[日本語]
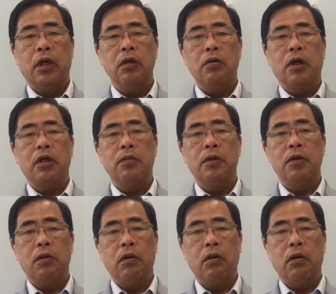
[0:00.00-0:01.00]
あるいは日々
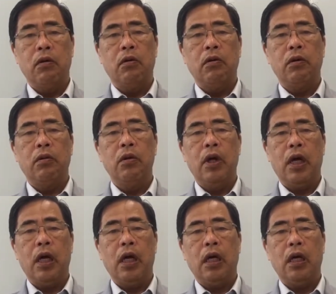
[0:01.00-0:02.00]
のいろん
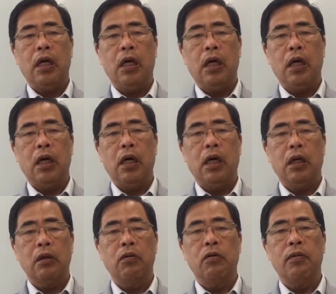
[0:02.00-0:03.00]
な
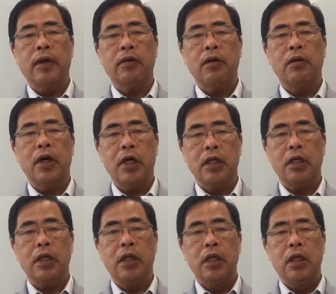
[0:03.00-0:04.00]
グローバル化の中で、
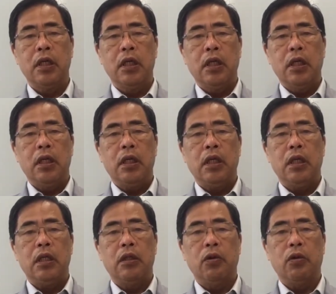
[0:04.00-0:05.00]

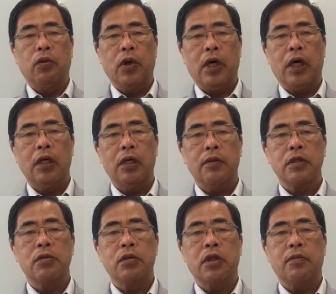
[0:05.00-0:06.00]
えー、テロとか
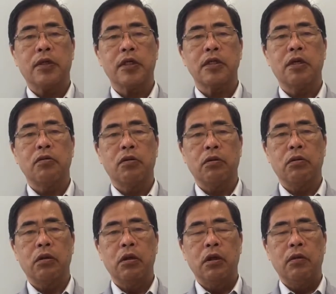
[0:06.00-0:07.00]
そういった摩擦が起
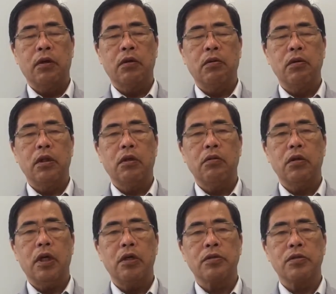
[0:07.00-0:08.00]
こる。こういったこと
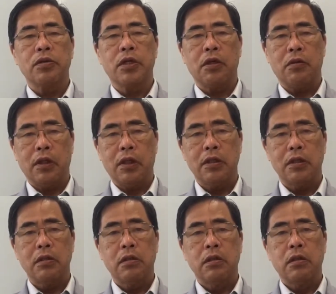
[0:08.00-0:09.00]
が予想されるわけで
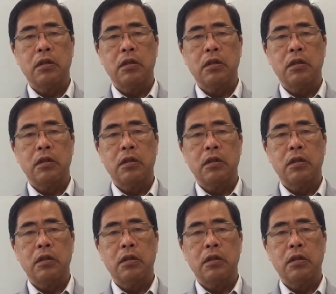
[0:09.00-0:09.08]
す。